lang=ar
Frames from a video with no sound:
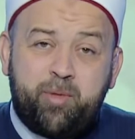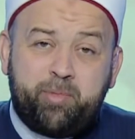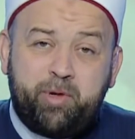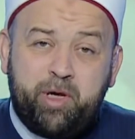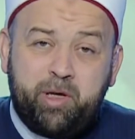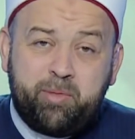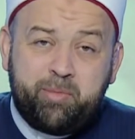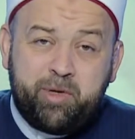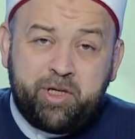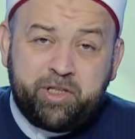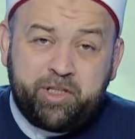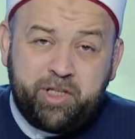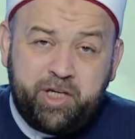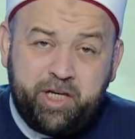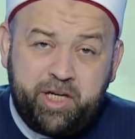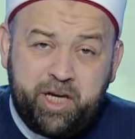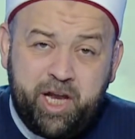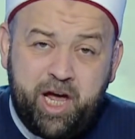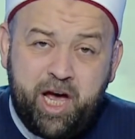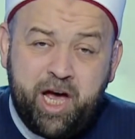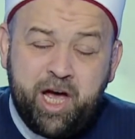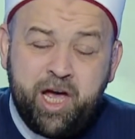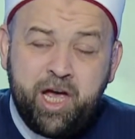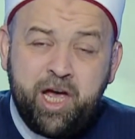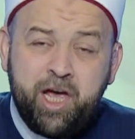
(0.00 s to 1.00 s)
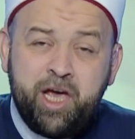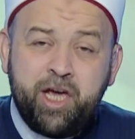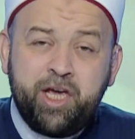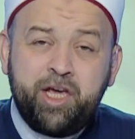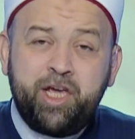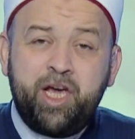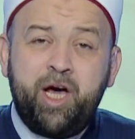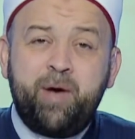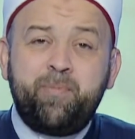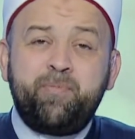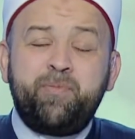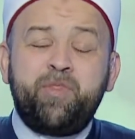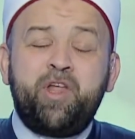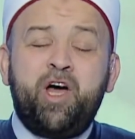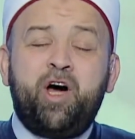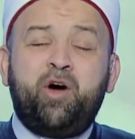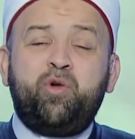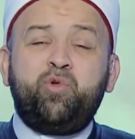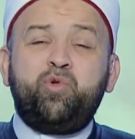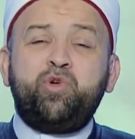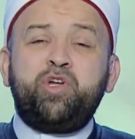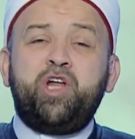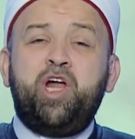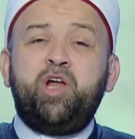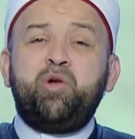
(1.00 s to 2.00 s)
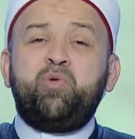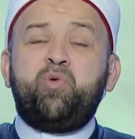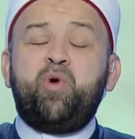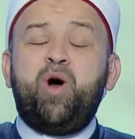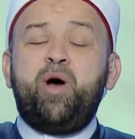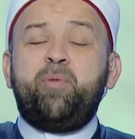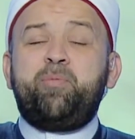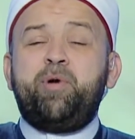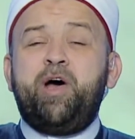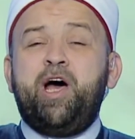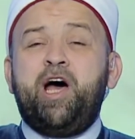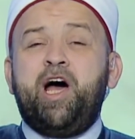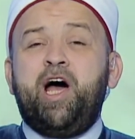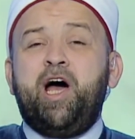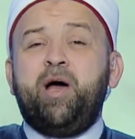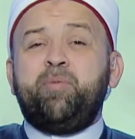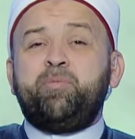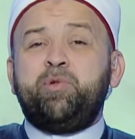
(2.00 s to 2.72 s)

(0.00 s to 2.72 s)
المدينة يمنعون الوباء